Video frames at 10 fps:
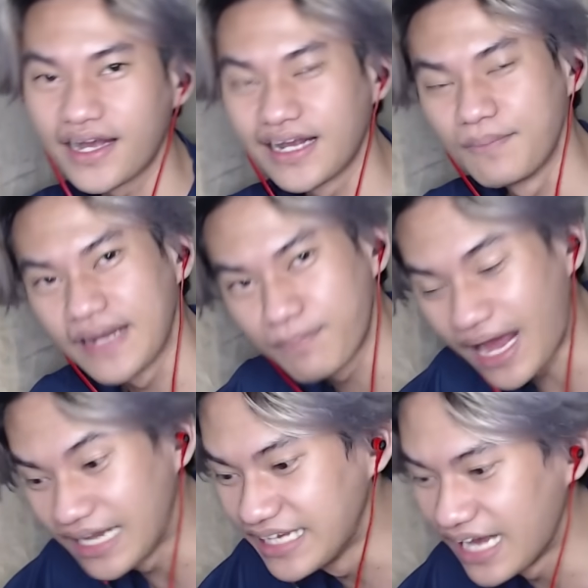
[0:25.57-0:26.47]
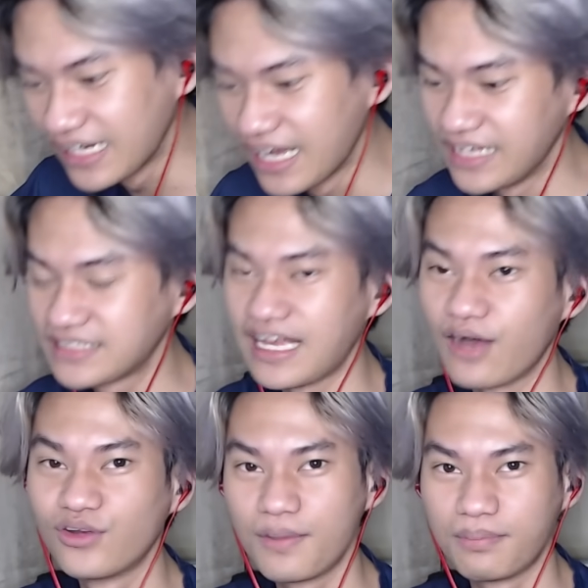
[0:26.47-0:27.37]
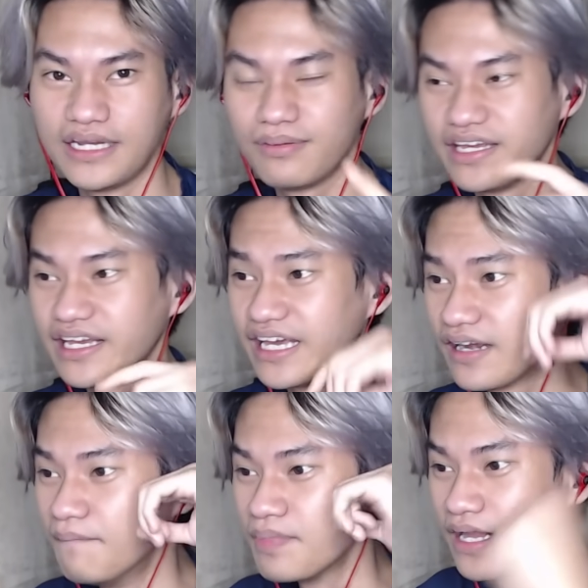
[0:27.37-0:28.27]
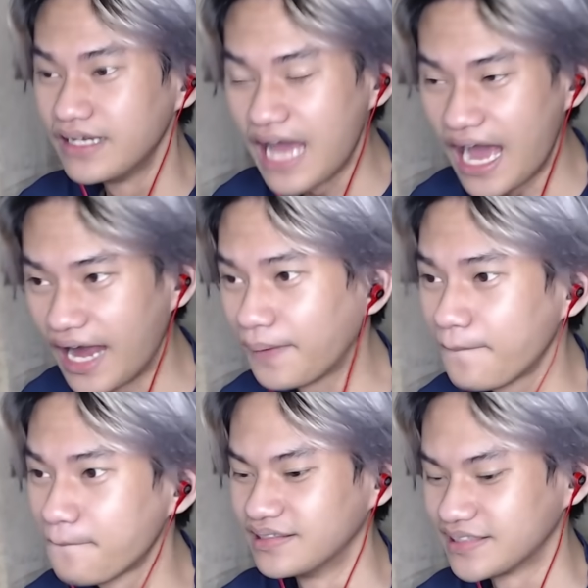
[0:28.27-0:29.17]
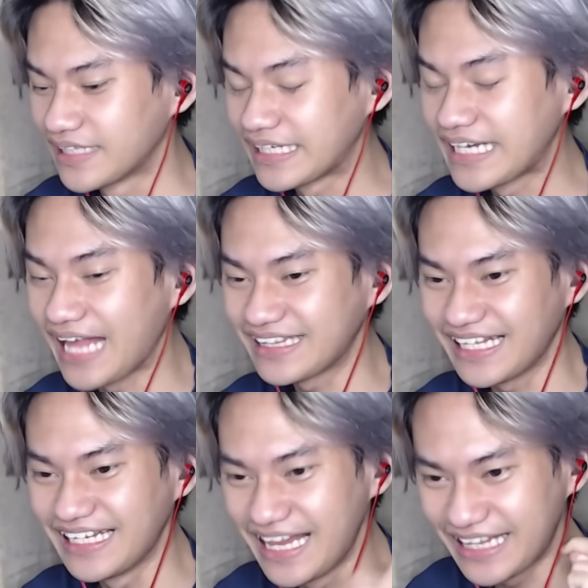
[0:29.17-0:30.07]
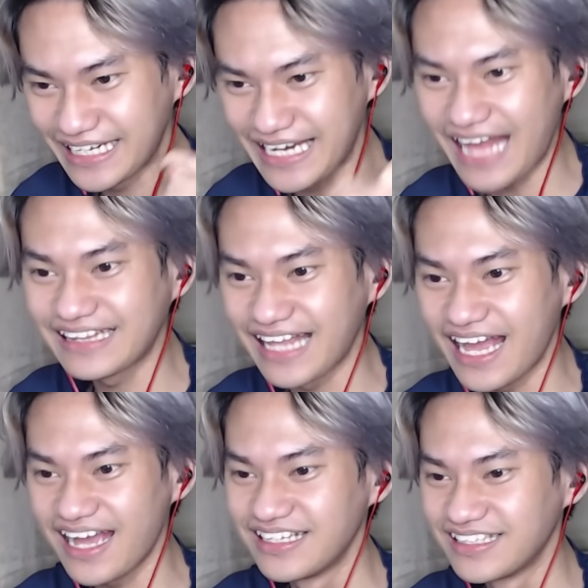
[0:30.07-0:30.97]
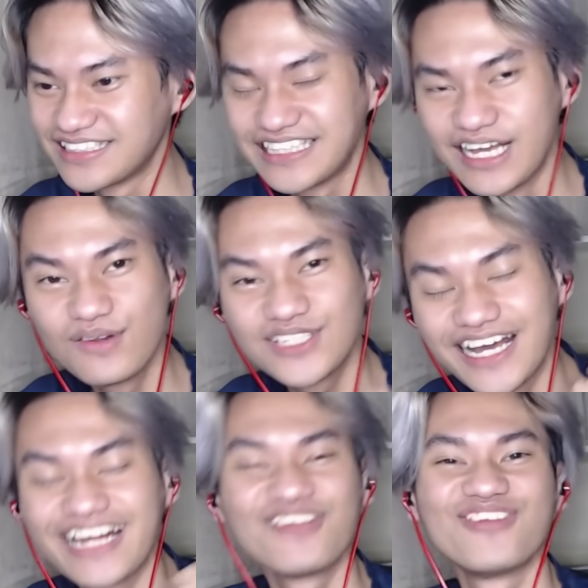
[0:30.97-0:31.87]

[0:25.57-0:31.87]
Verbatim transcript: klip-klip kalian guys, aku udah pilih-pilihin dan Ternyata dan ternyata si tiga lu sudah refill